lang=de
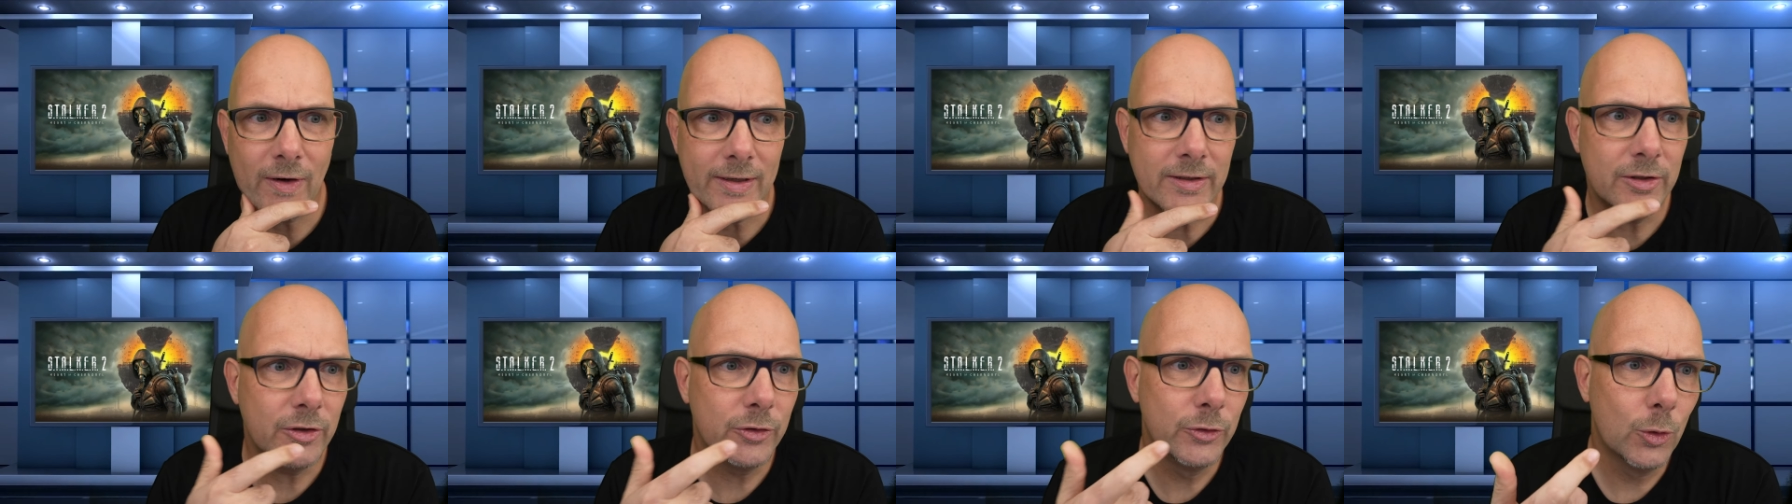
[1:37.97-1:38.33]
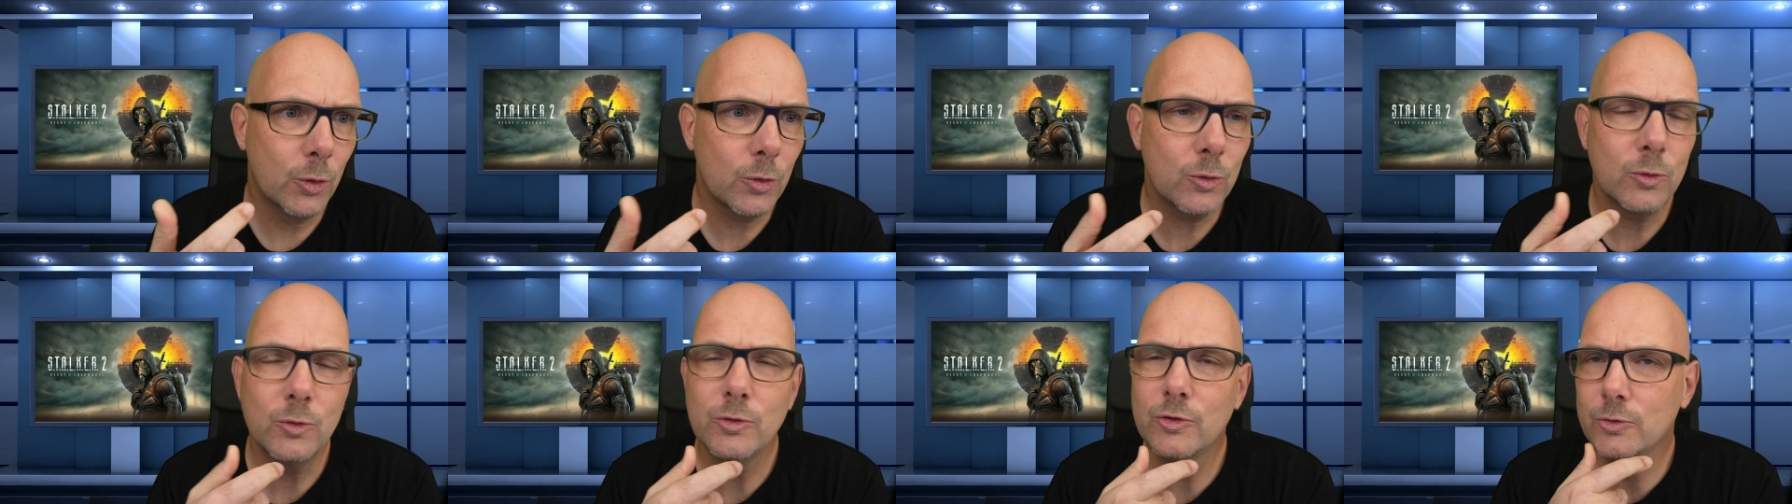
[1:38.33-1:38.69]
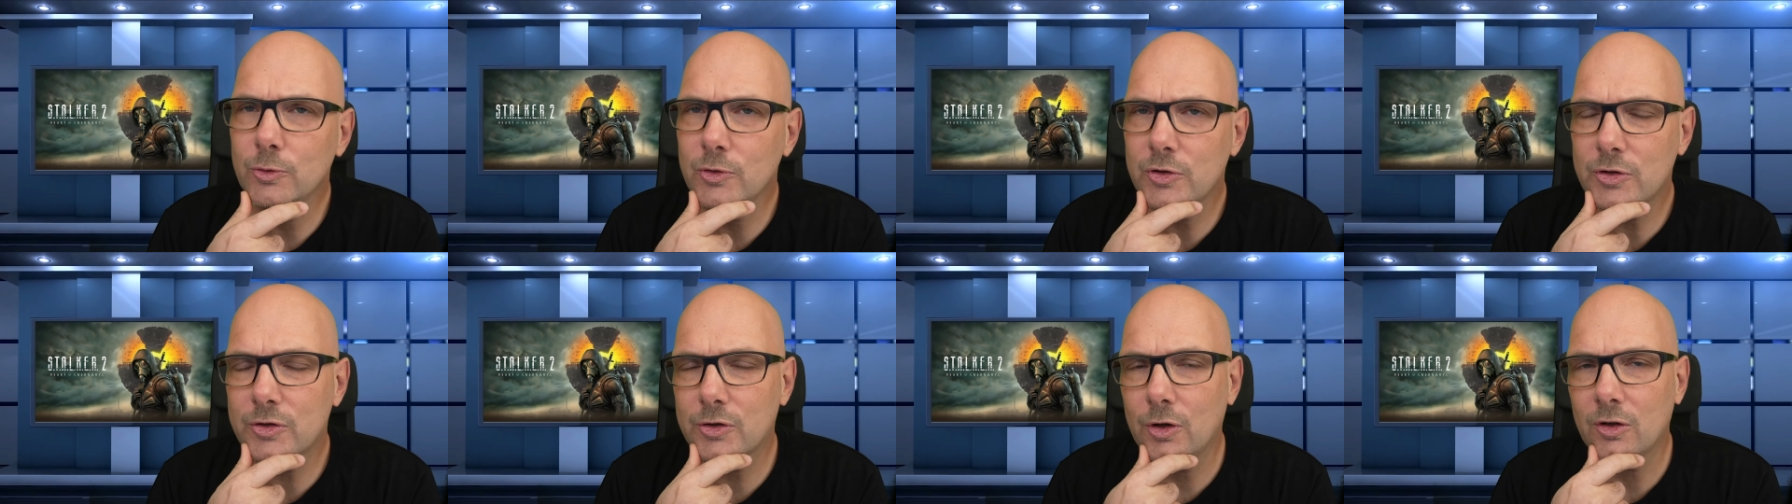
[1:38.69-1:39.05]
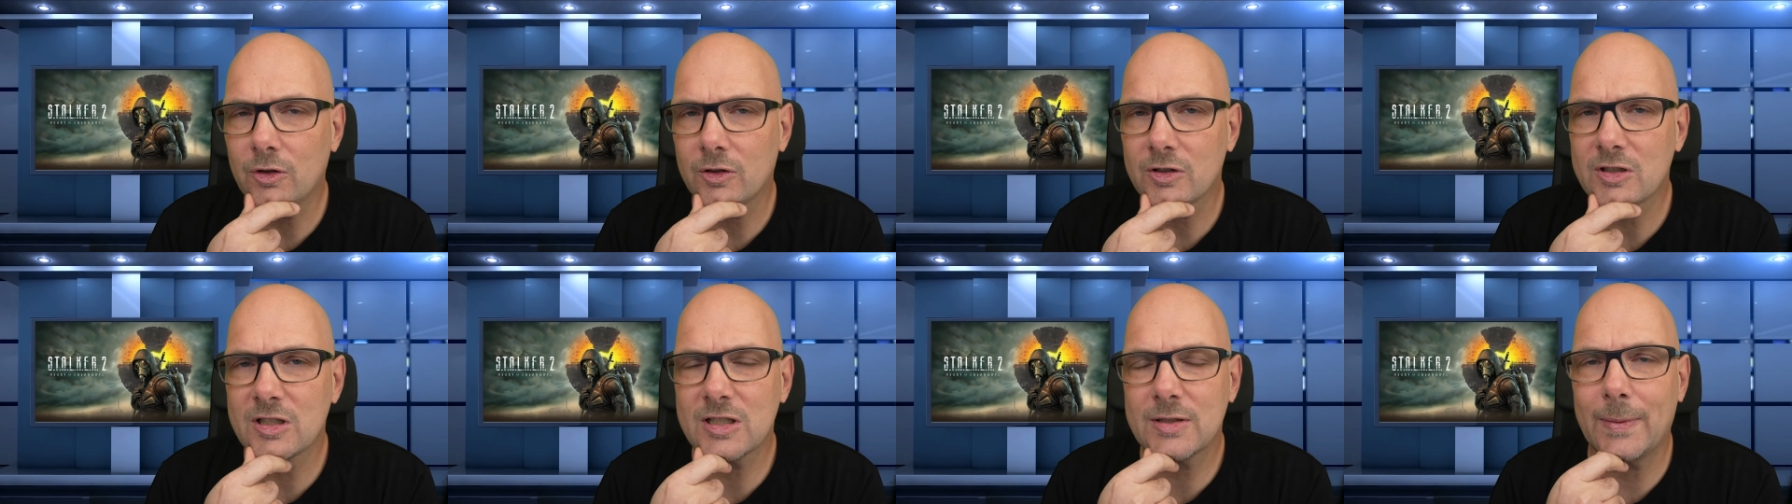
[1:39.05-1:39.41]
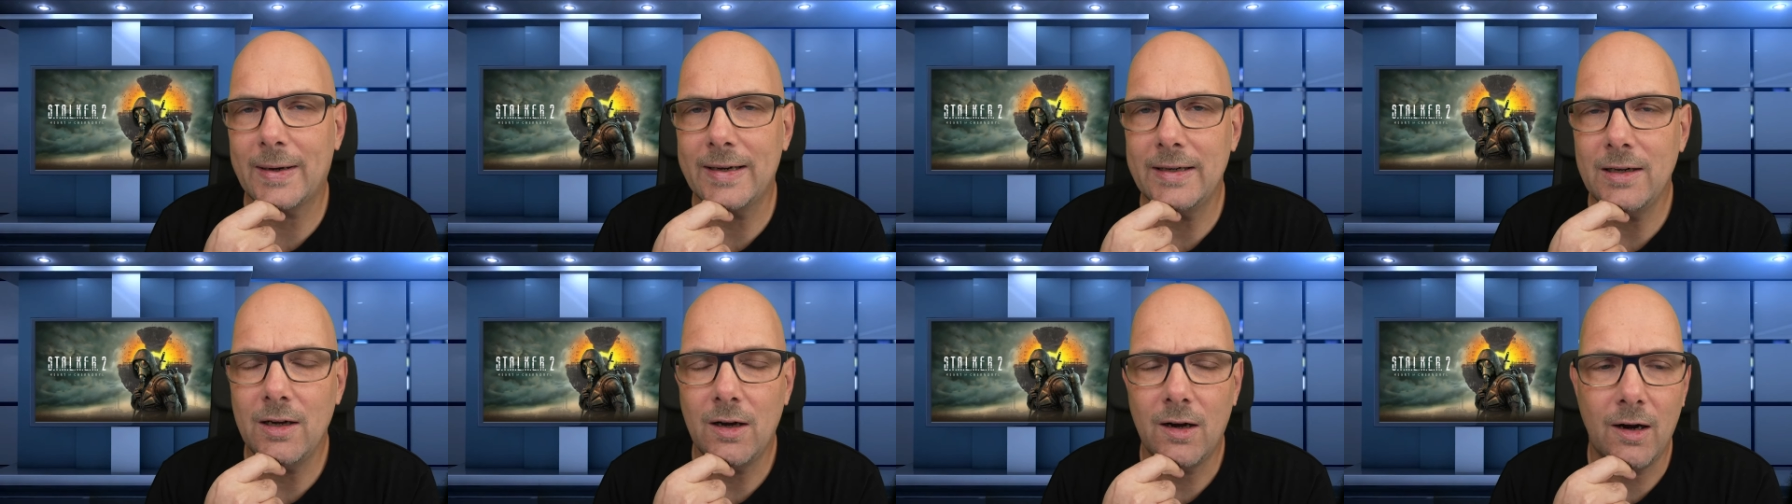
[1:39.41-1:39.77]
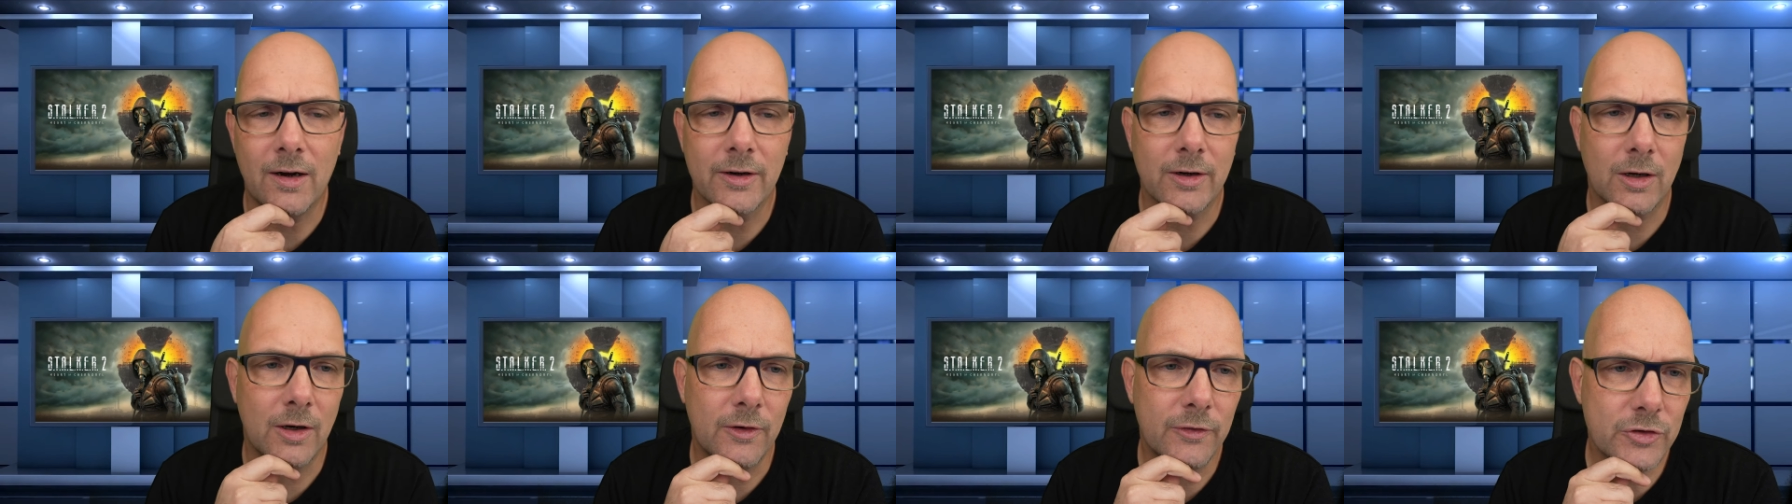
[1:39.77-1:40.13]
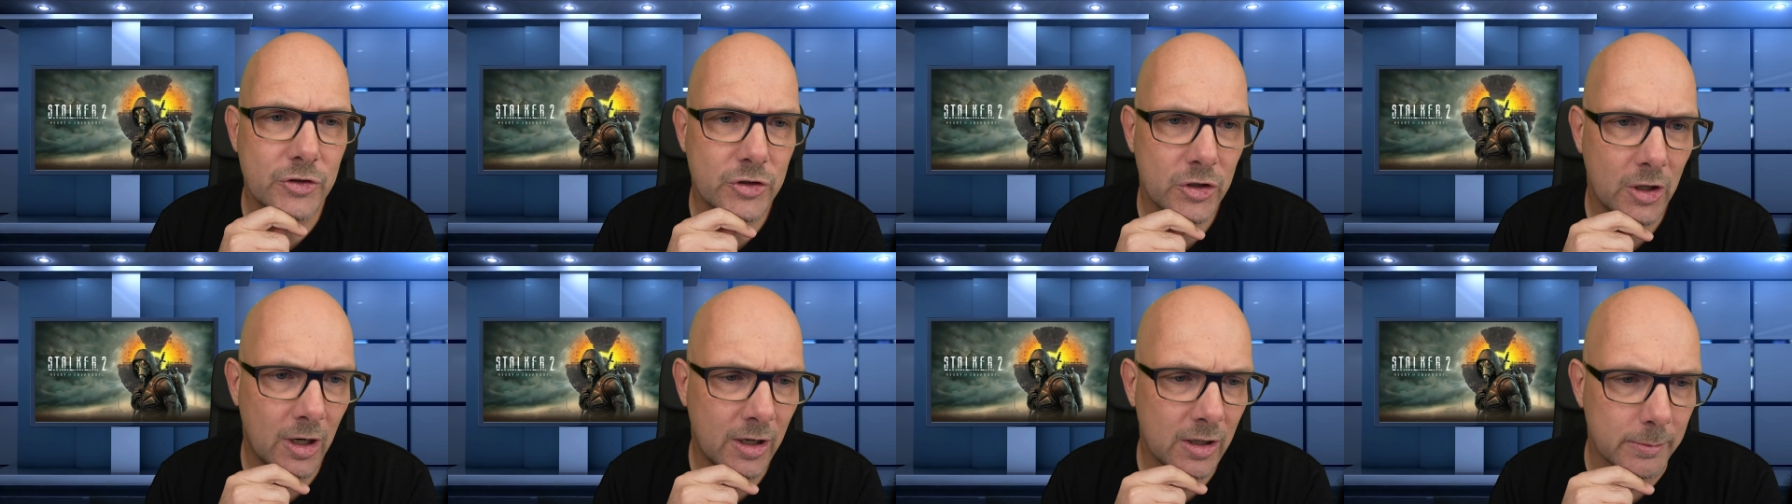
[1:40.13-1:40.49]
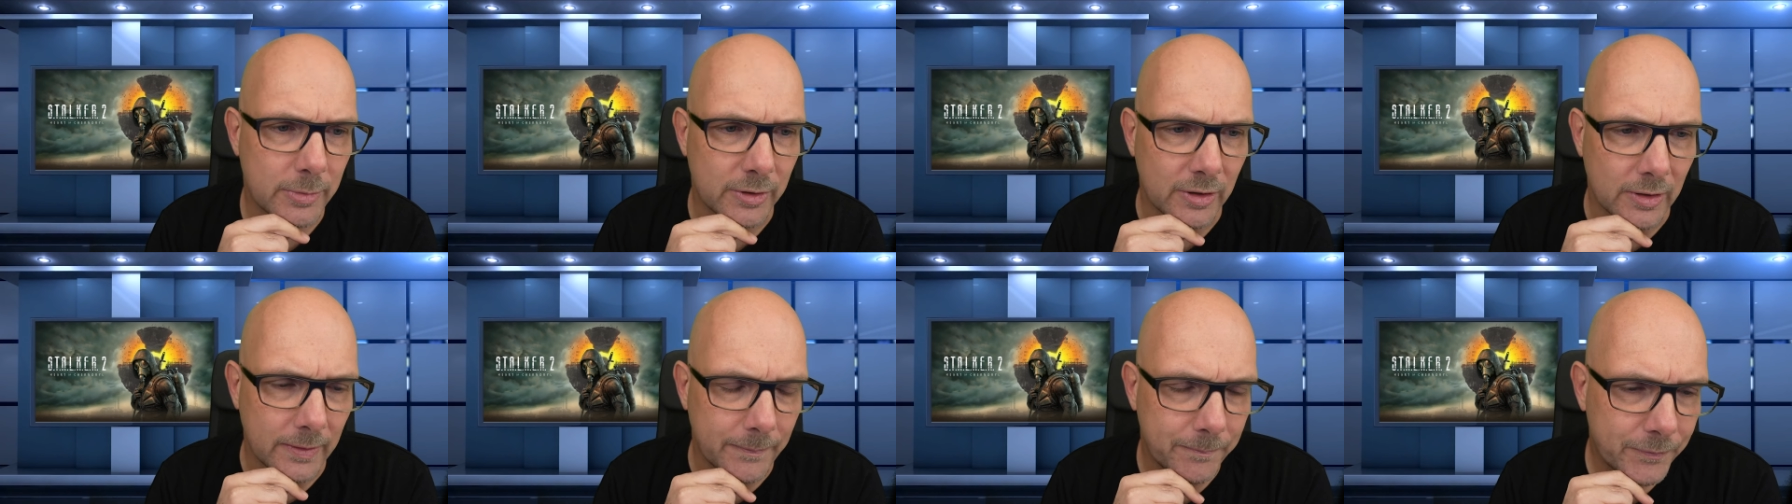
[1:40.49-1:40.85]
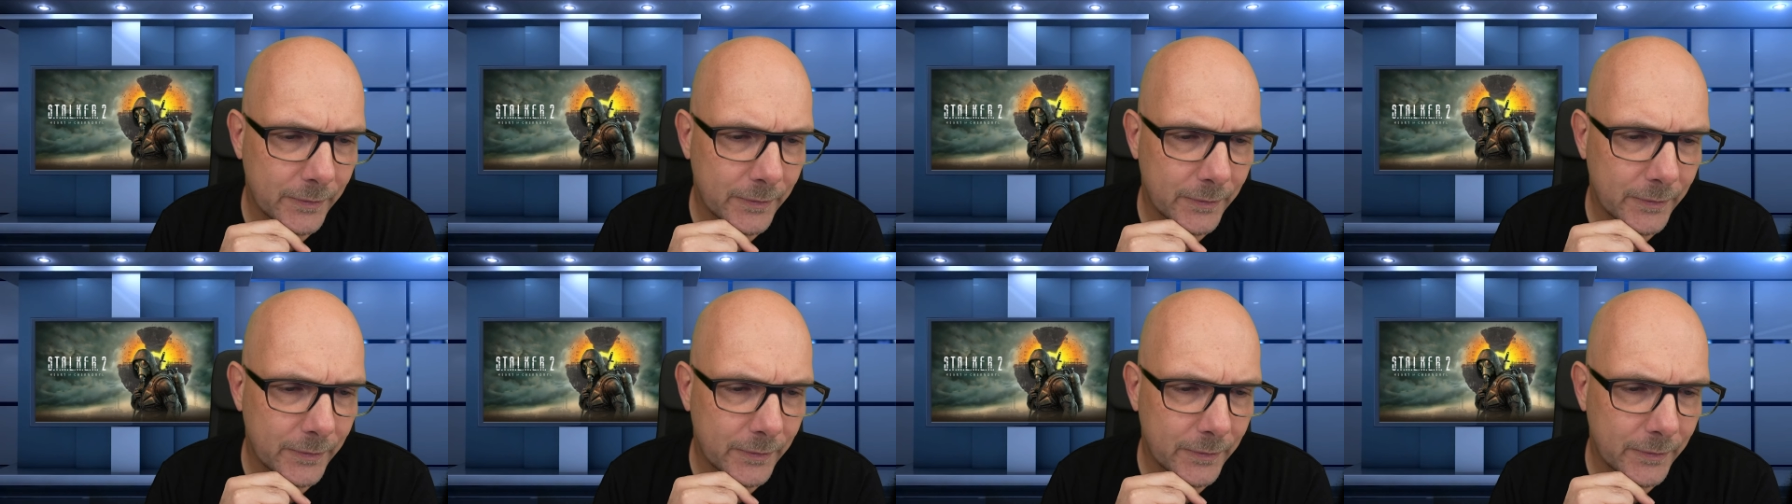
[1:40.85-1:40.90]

eine Doku zu Stalker 2 Heart of Chernobyl.